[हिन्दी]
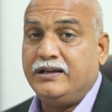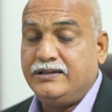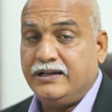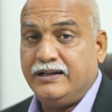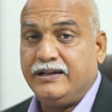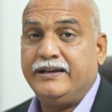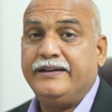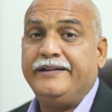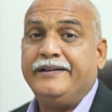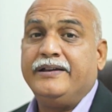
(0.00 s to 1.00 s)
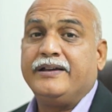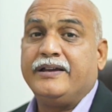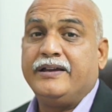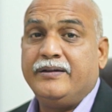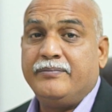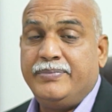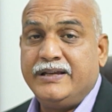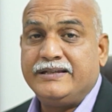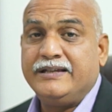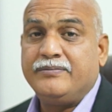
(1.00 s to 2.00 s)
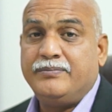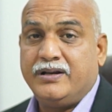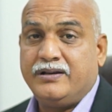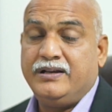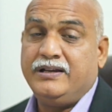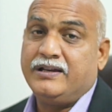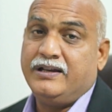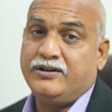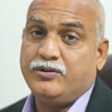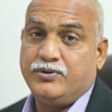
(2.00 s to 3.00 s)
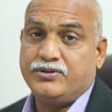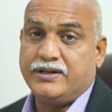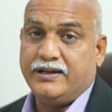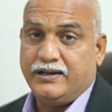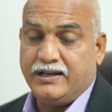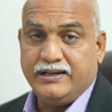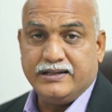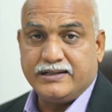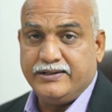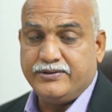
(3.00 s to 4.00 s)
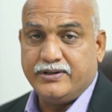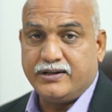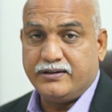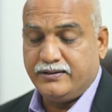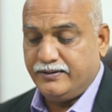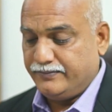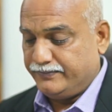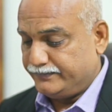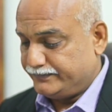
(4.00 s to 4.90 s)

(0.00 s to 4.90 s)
आज जानेंगे कि बेसिक मरकरी के एट्रीब्यूट्स क्या हैं आइए स्क्रीन शेयर करते हैं